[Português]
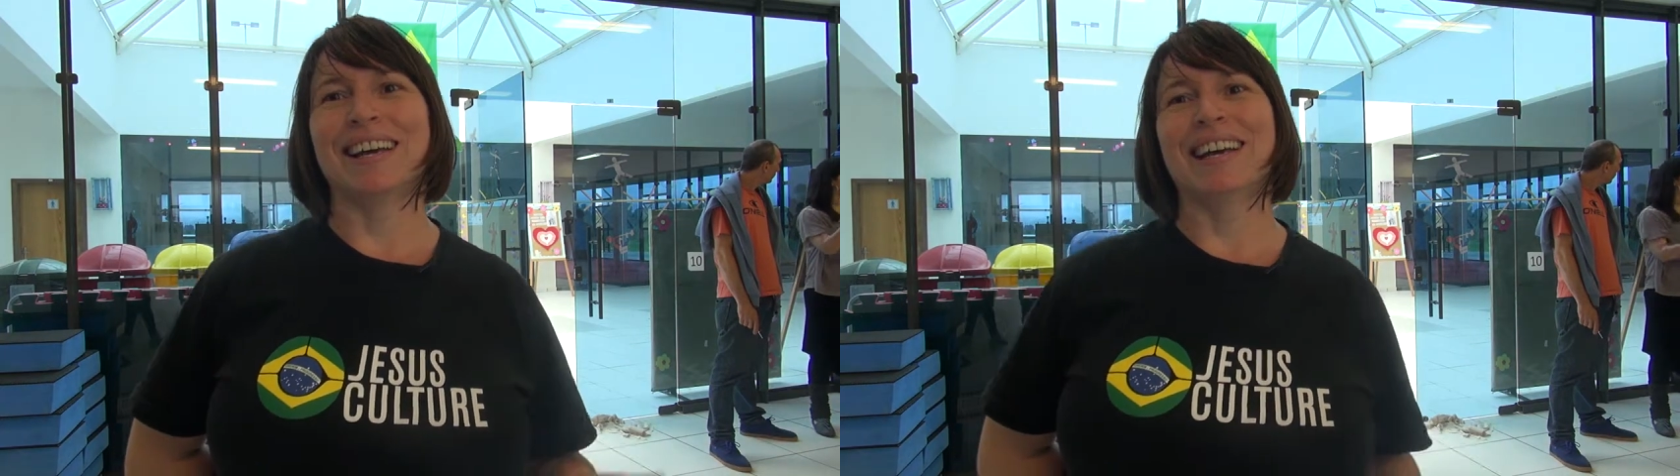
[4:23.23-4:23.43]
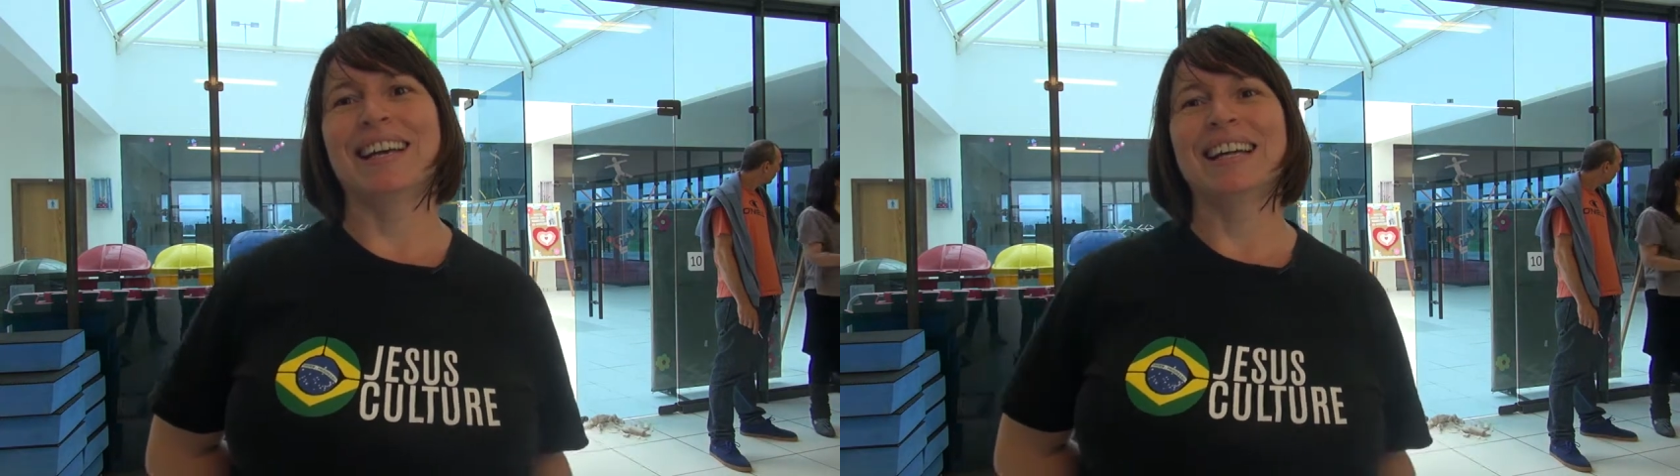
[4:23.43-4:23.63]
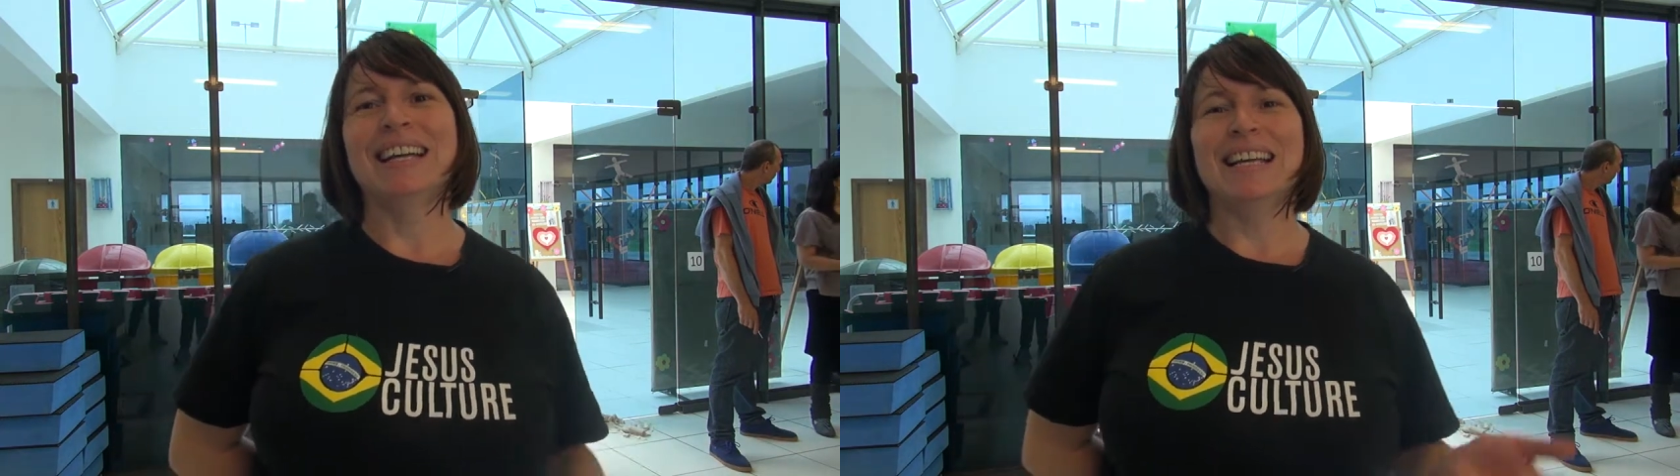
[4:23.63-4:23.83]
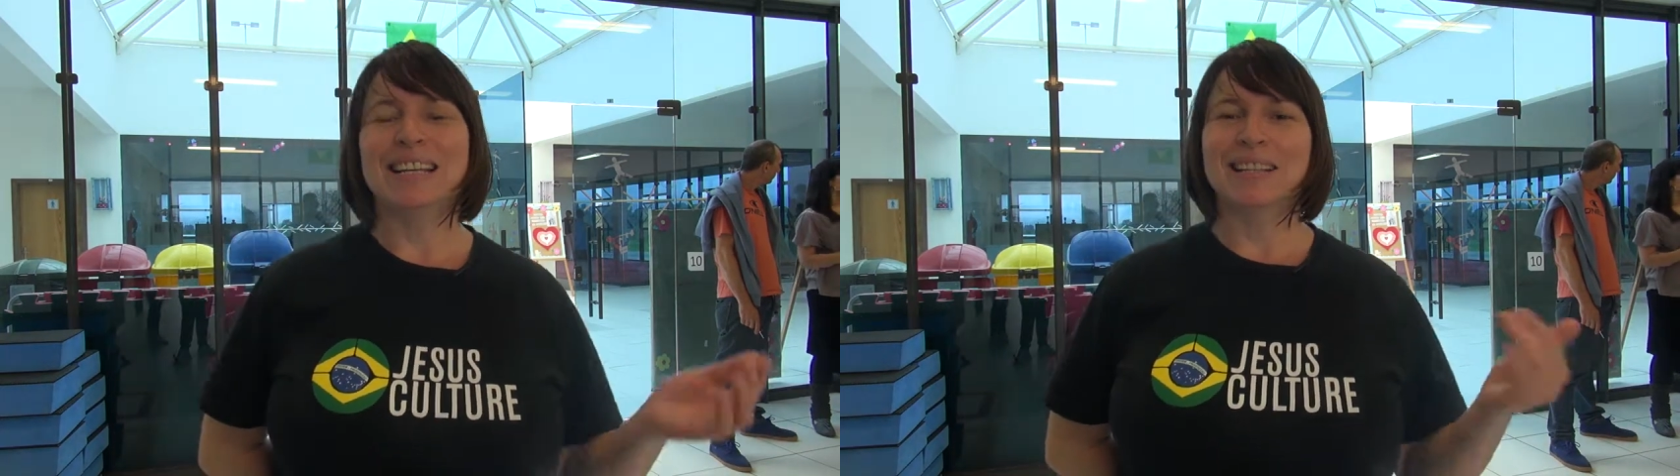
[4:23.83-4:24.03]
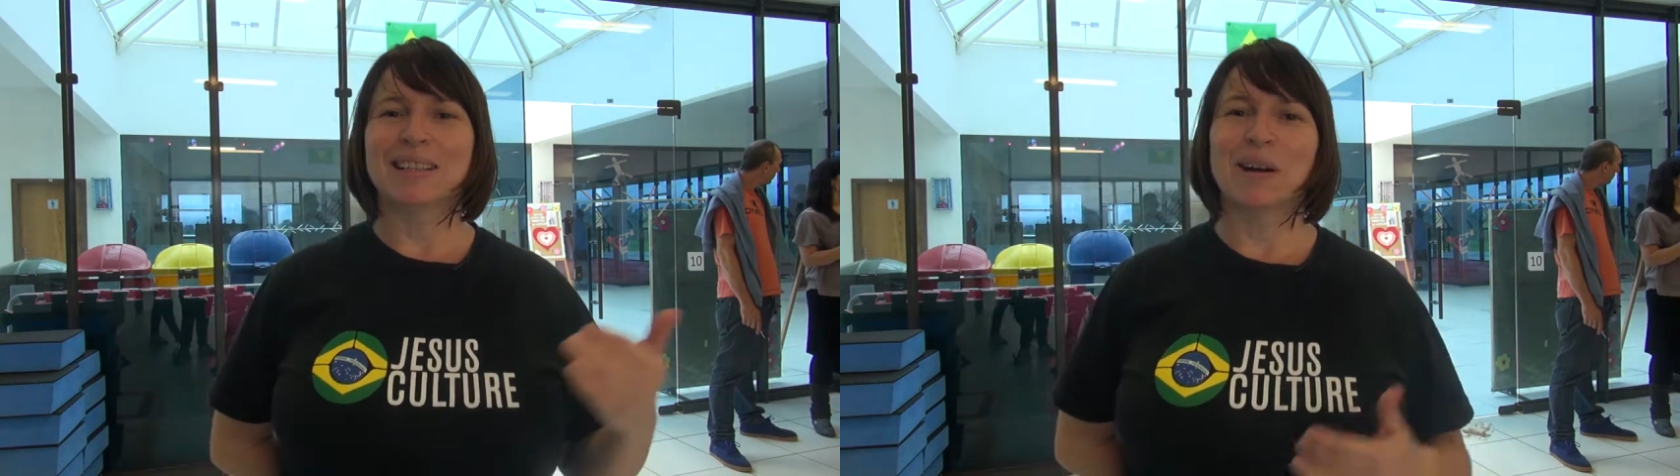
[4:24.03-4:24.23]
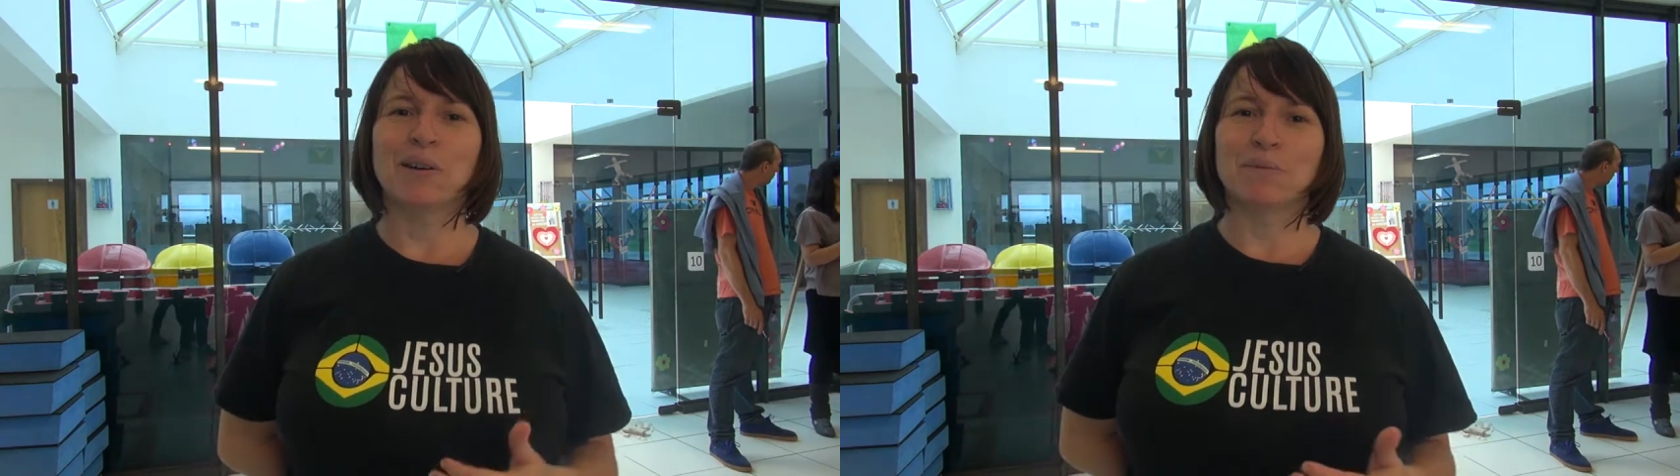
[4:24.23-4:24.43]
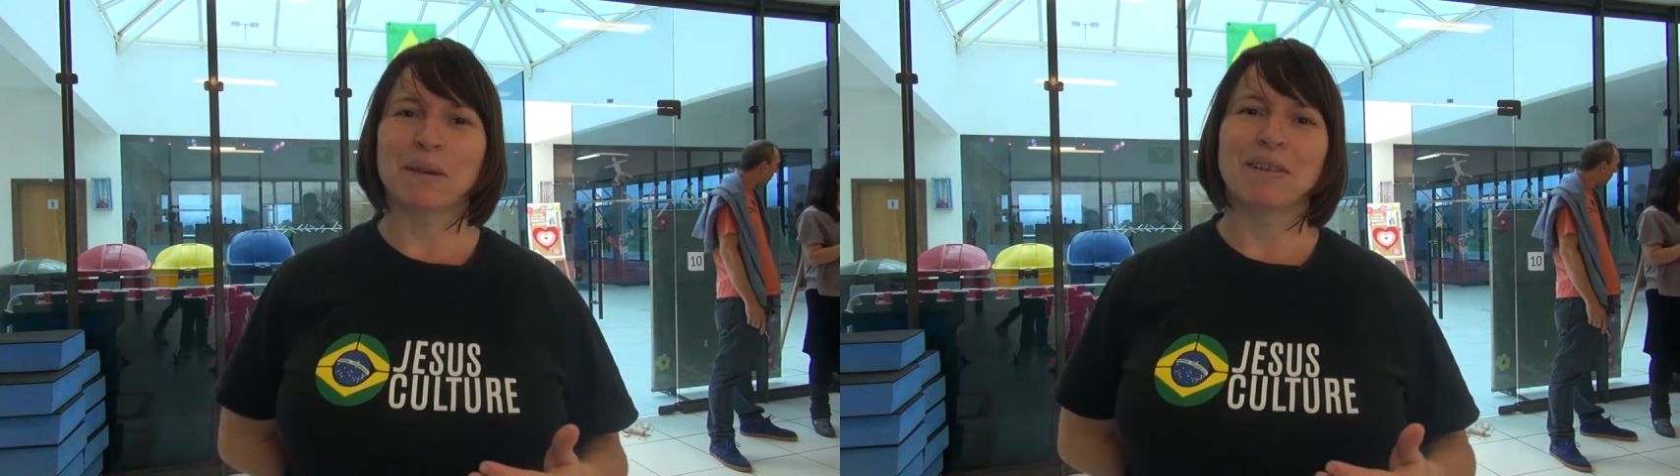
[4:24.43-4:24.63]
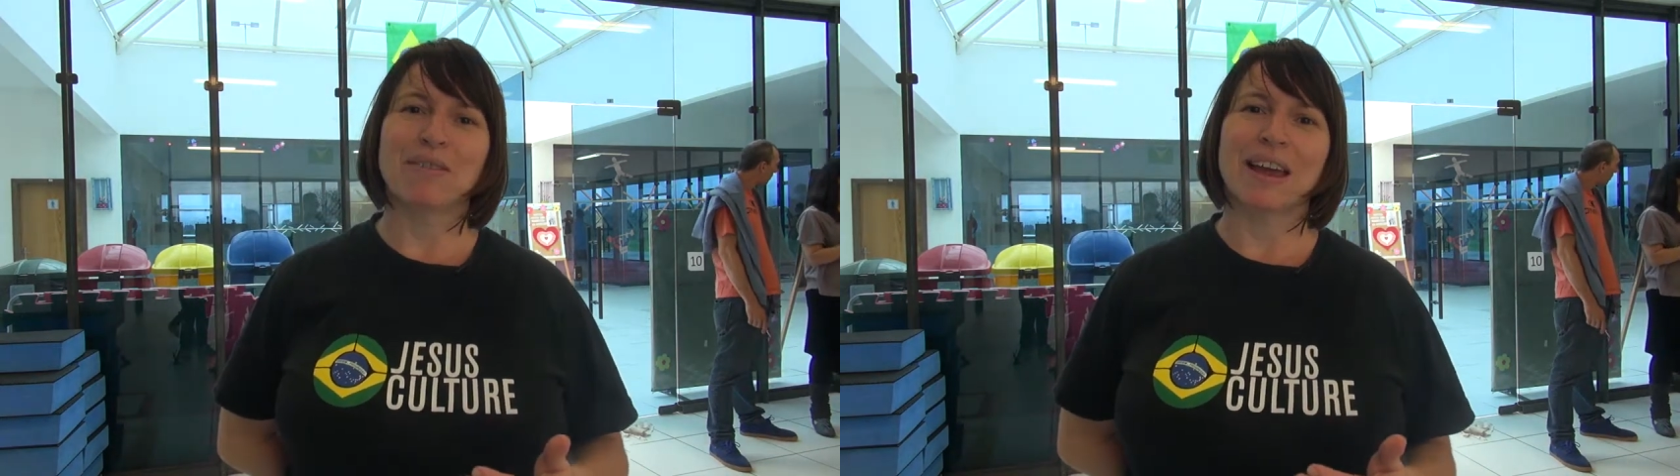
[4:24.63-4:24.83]
aí, então
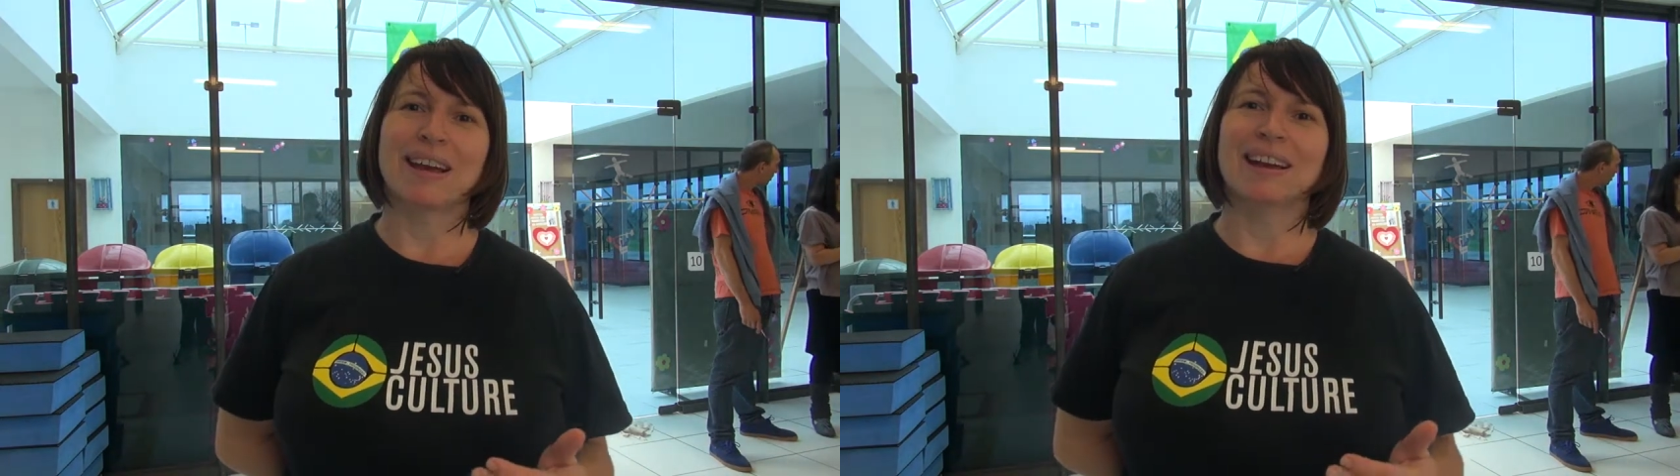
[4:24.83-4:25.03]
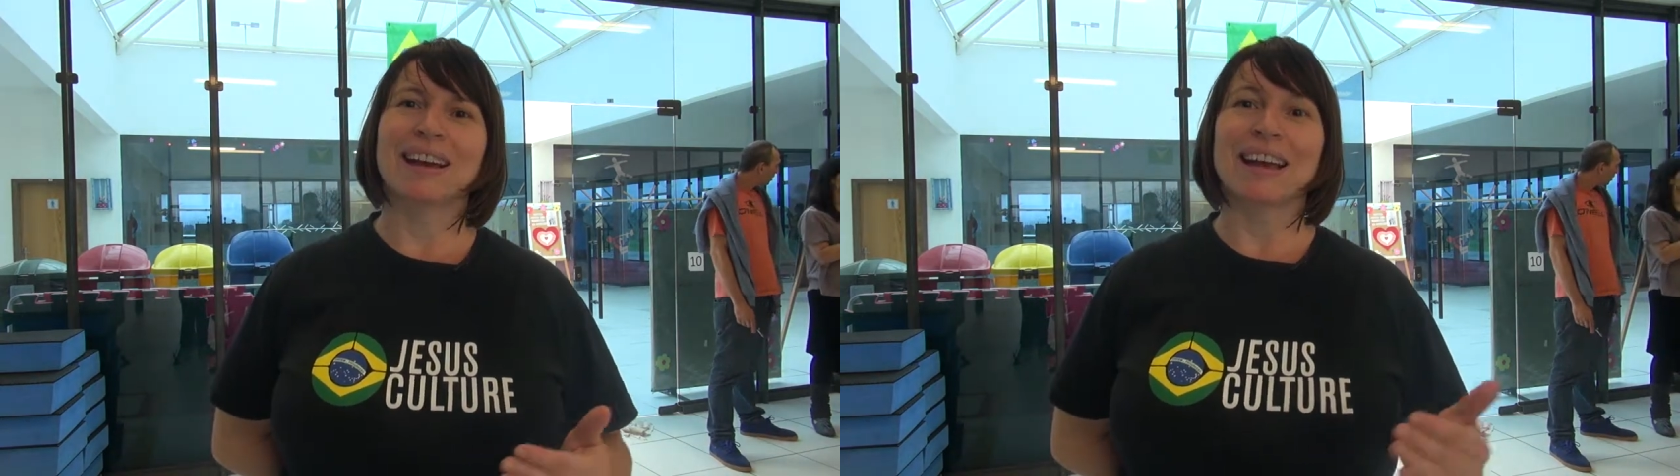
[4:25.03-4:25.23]
ver,